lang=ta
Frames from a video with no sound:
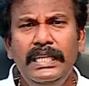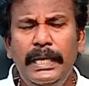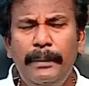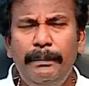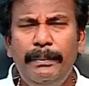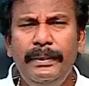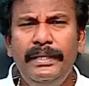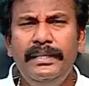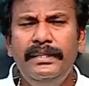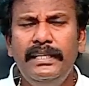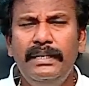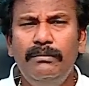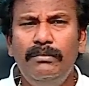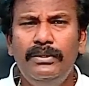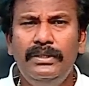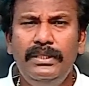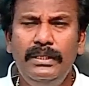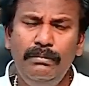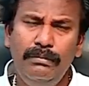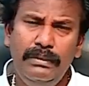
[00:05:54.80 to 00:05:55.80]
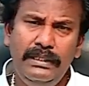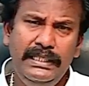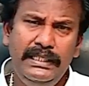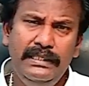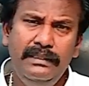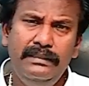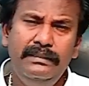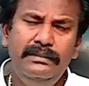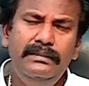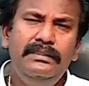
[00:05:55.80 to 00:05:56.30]
இப்போ இதை நம்ம திரும்ப
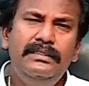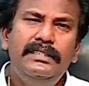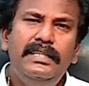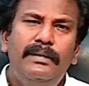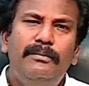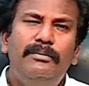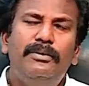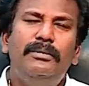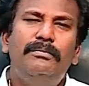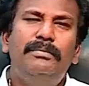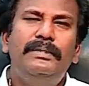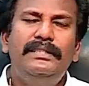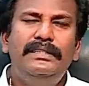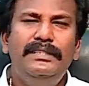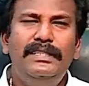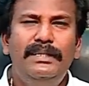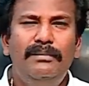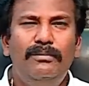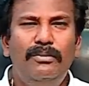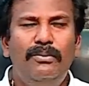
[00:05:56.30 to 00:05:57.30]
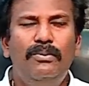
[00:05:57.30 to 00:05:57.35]
எடுத்து ஞாபகப்படுத்தி நம்ம